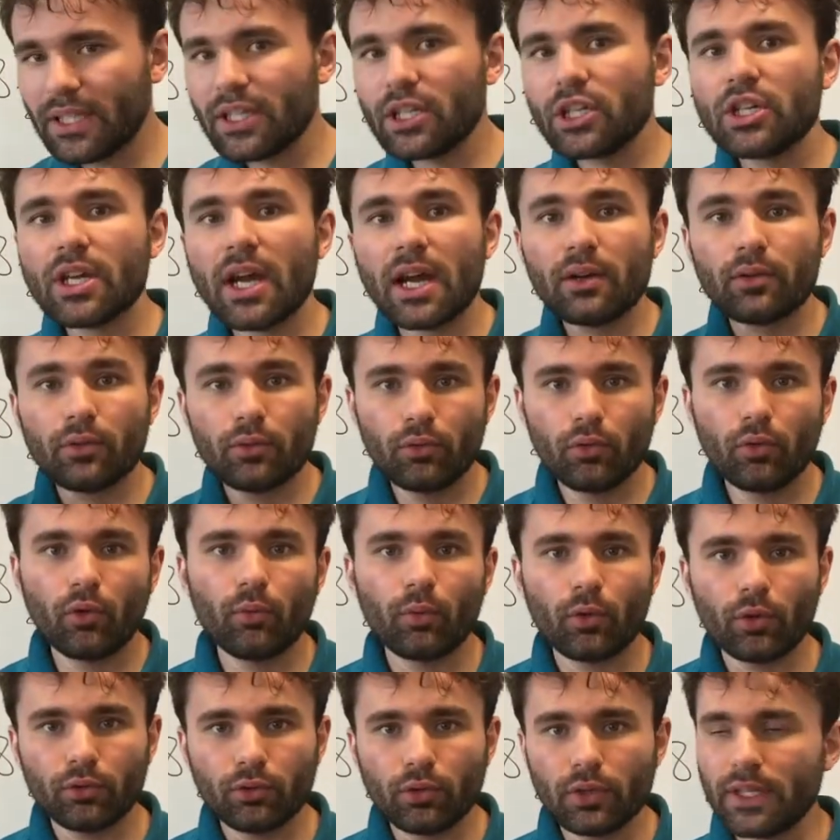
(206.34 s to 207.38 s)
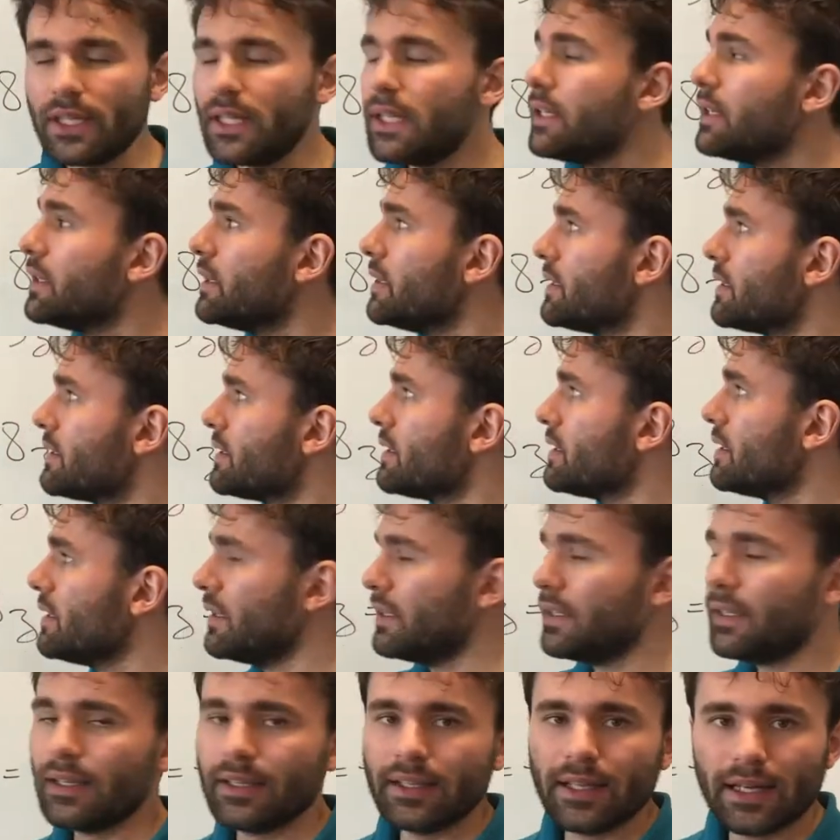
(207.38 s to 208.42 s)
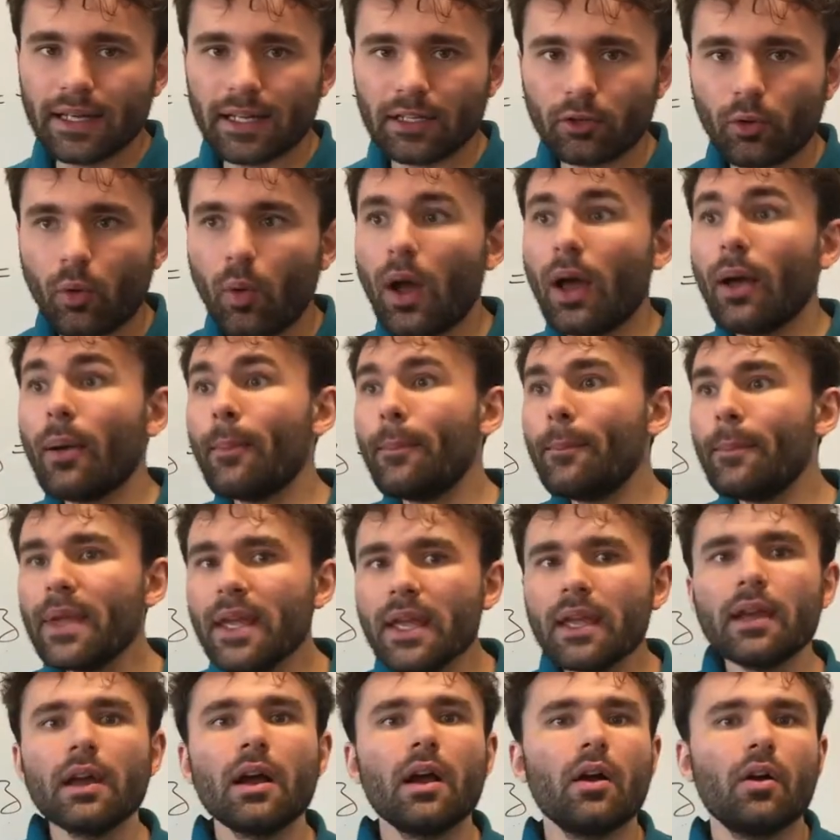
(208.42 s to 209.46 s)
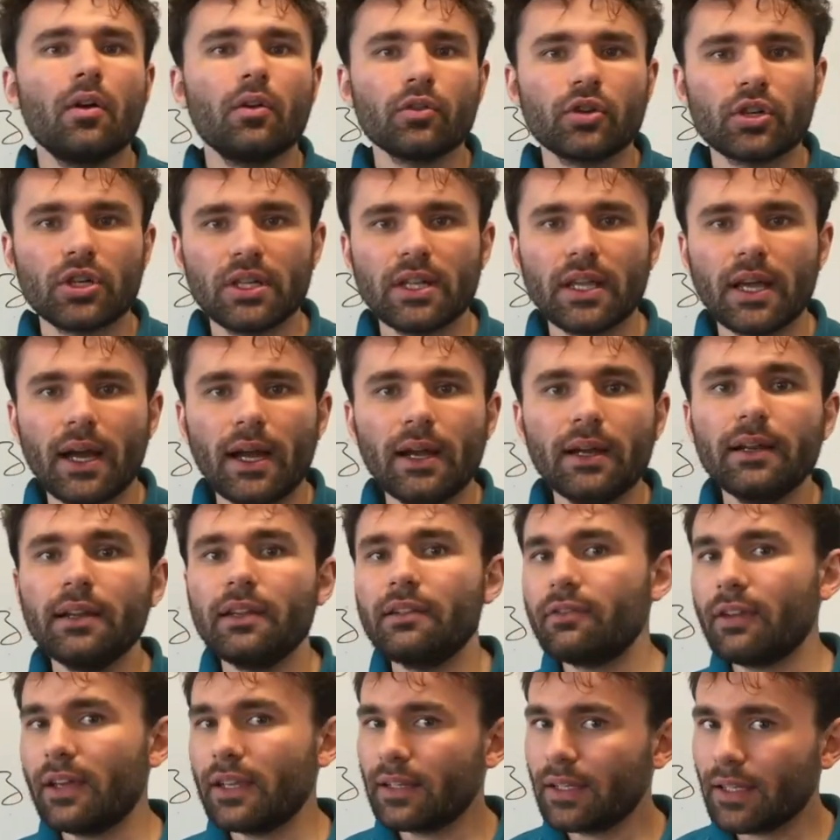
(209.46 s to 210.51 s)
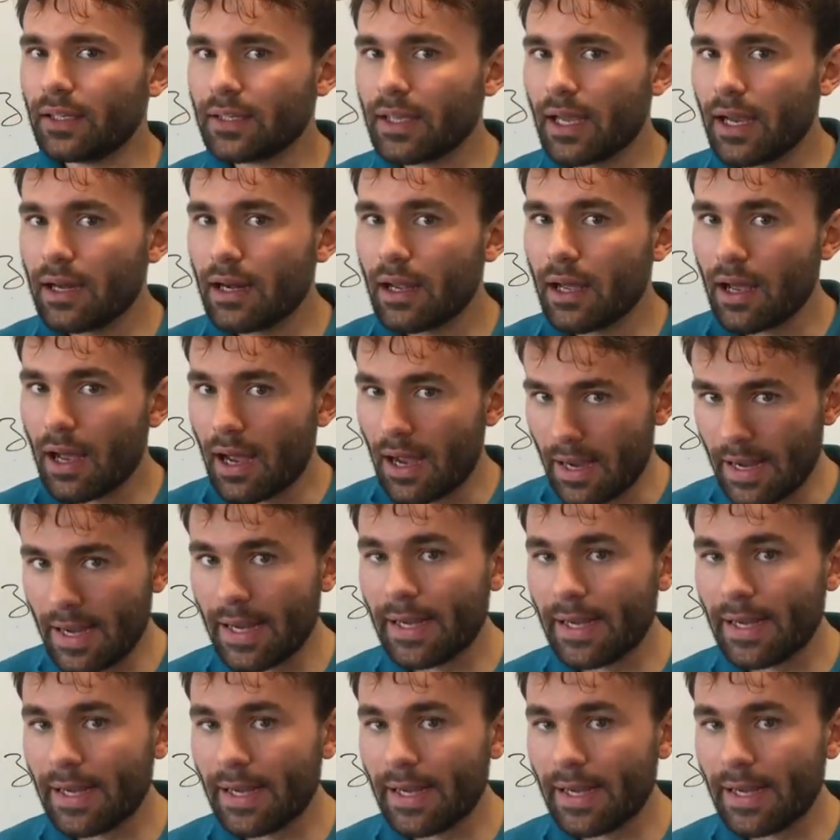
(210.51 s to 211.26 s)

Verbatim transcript: déjà, le nombre de lignes, ici, il est égal à 3, mais en général, il va être égal à